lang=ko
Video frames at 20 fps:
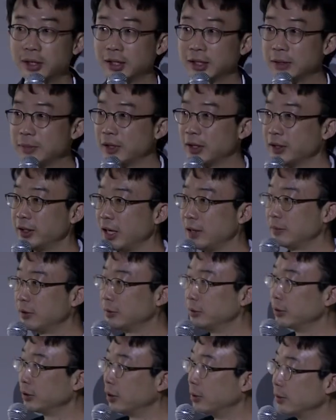부장님이야
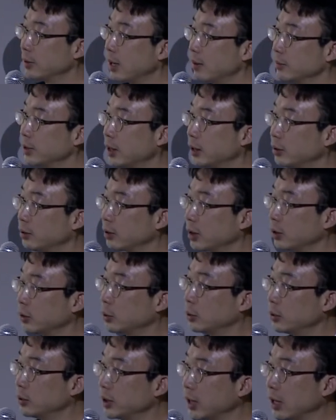네이버 오늘 너무 감사드리고 이렇게
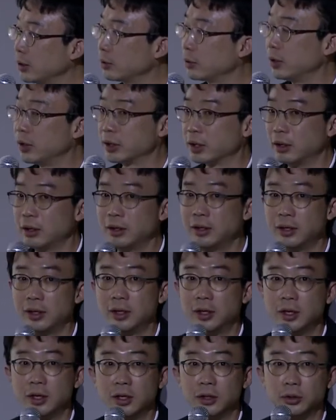좋은 장소에서
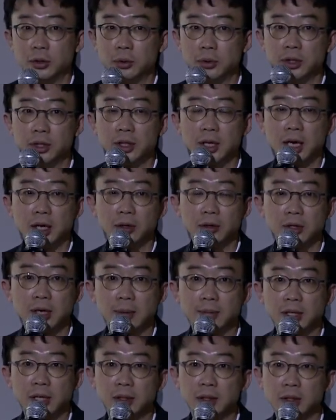좋은 시간 갖게 해서
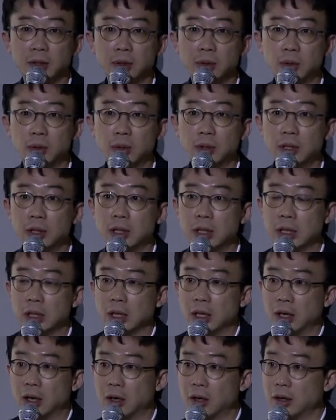감사드리고
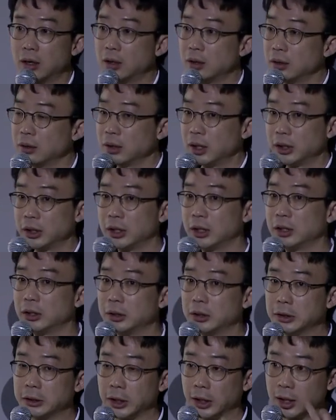어
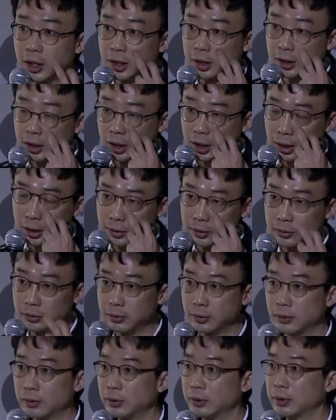사실 제가 이렇게
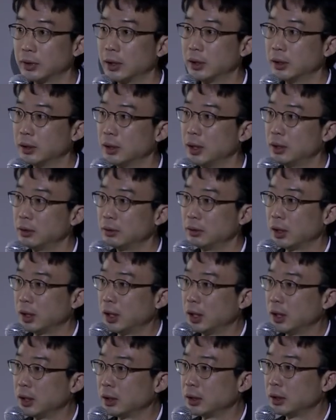
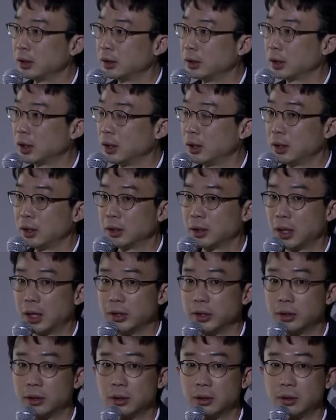한국에 이렇게
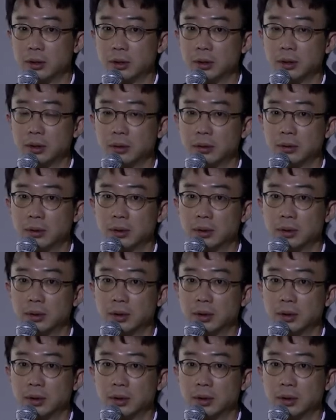다녀